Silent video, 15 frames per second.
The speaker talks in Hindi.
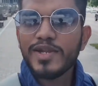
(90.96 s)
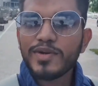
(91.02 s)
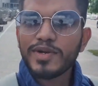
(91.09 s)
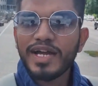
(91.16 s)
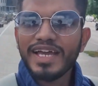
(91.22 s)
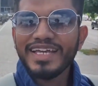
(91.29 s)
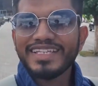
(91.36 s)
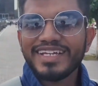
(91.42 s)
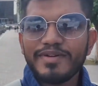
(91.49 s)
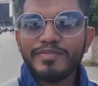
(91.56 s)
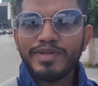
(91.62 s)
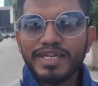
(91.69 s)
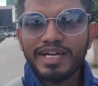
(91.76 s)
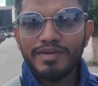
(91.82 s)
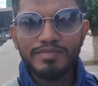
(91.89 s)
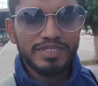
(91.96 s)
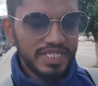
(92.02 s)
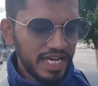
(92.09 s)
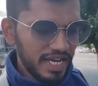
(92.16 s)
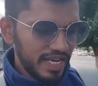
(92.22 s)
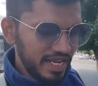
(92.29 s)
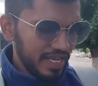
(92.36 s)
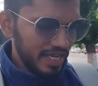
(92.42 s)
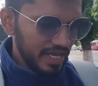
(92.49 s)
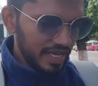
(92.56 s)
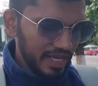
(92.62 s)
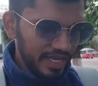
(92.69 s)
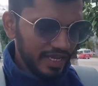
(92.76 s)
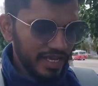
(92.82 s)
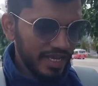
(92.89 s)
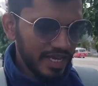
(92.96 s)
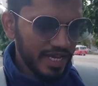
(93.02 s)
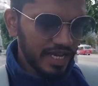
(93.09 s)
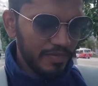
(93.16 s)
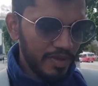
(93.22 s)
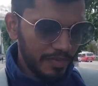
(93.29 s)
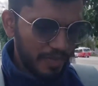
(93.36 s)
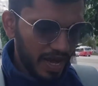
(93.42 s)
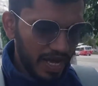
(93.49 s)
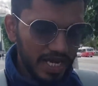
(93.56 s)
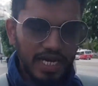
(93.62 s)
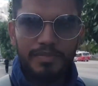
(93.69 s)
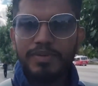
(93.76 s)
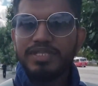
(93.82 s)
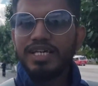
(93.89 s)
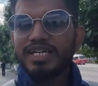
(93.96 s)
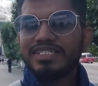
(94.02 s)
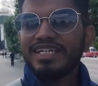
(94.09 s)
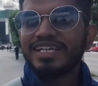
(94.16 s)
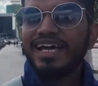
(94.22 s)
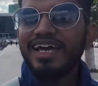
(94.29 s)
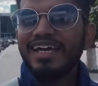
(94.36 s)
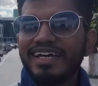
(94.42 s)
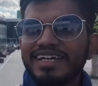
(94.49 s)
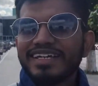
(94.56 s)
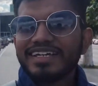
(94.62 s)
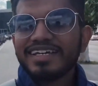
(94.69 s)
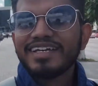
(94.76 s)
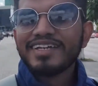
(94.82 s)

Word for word: हेलो गाइज अभी हम जा रहे हैं एक हमें पार्क का पता चला है